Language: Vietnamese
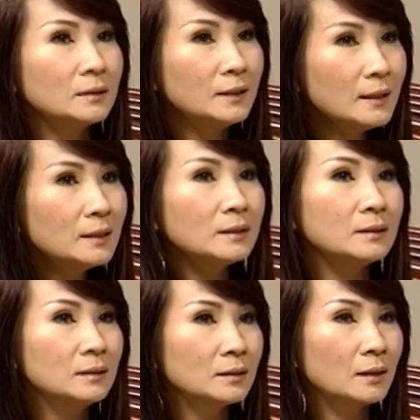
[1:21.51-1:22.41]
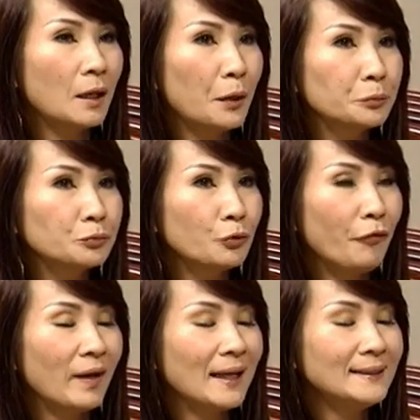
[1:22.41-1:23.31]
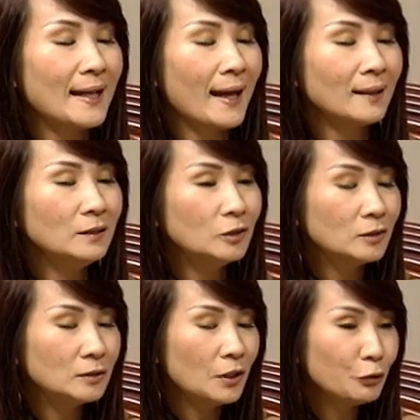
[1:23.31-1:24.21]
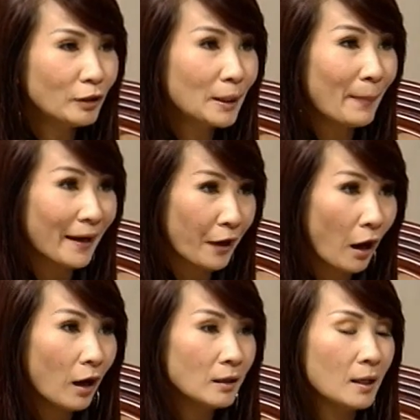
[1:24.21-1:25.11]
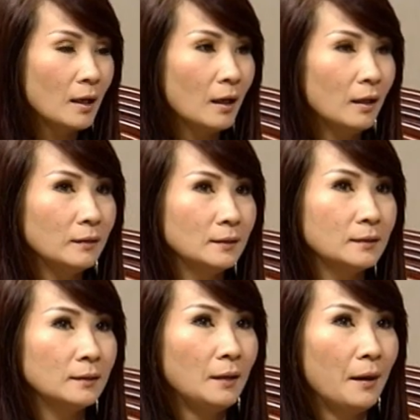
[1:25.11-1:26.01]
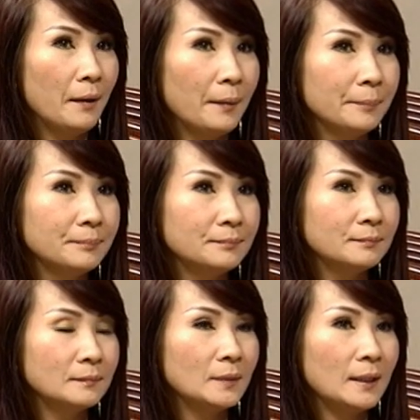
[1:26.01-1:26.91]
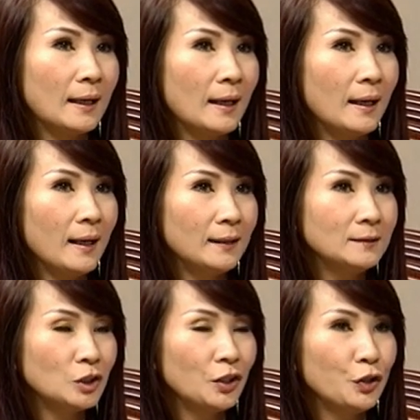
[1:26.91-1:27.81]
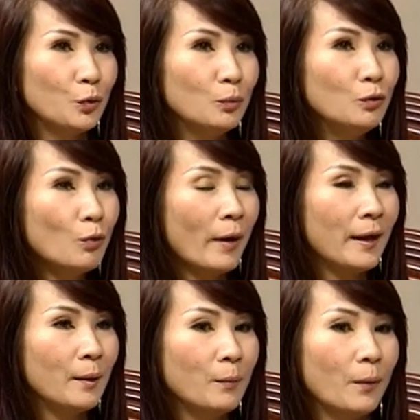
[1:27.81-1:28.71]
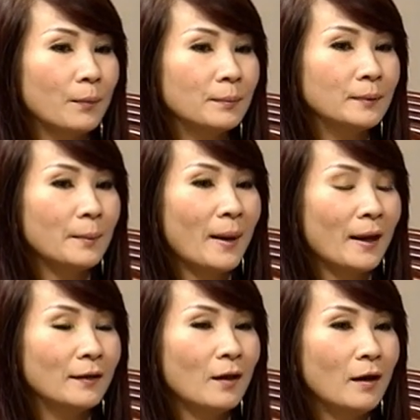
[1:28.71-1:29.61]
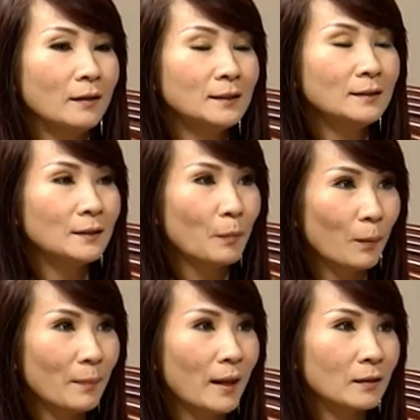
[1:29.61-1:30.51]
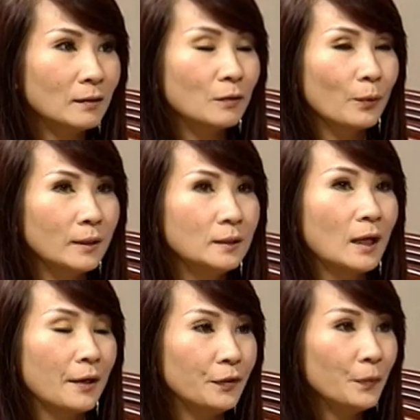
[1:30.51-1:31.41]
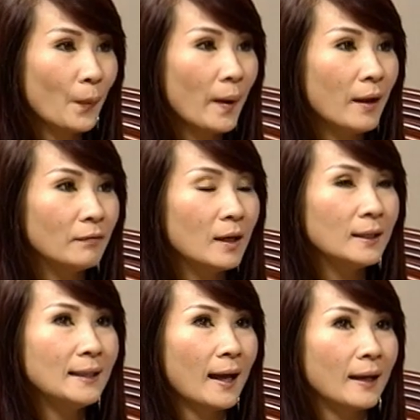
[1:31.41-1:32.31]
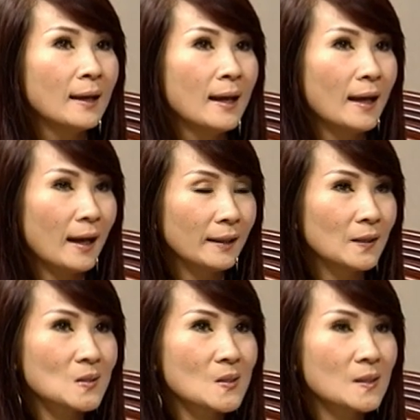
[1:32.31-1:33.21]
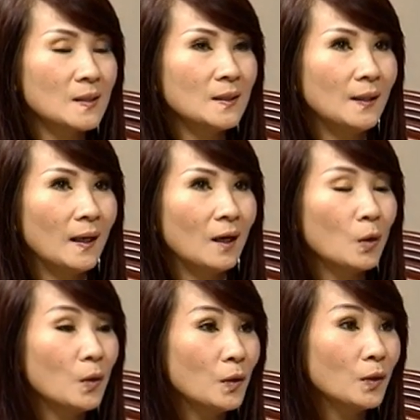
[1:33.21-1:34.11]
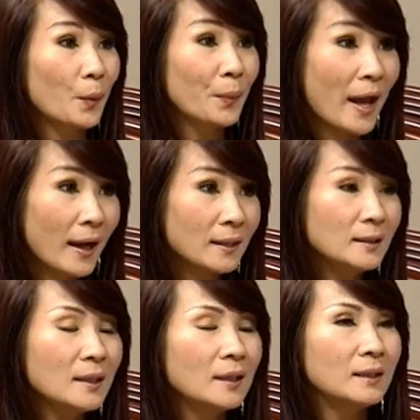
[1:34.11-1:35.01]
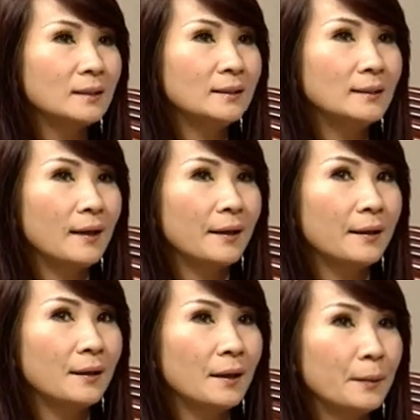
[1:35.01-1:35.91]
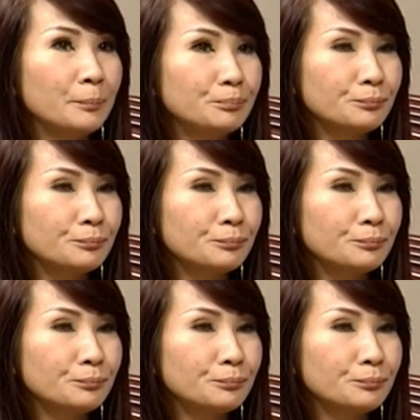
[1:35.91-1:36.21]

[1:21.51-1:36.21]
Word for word: thứ nhất được uh, quý vị khán giả yêu thích cái bài đó vâng. hơn nữa um, anh Johnny Dũng muốn quay một cái bài đó rất là một mặt rất là quê hương ở dưới quê vâng. với lại hai nghệ sĩ là cô Ngọc Đáng vâng. với lại um,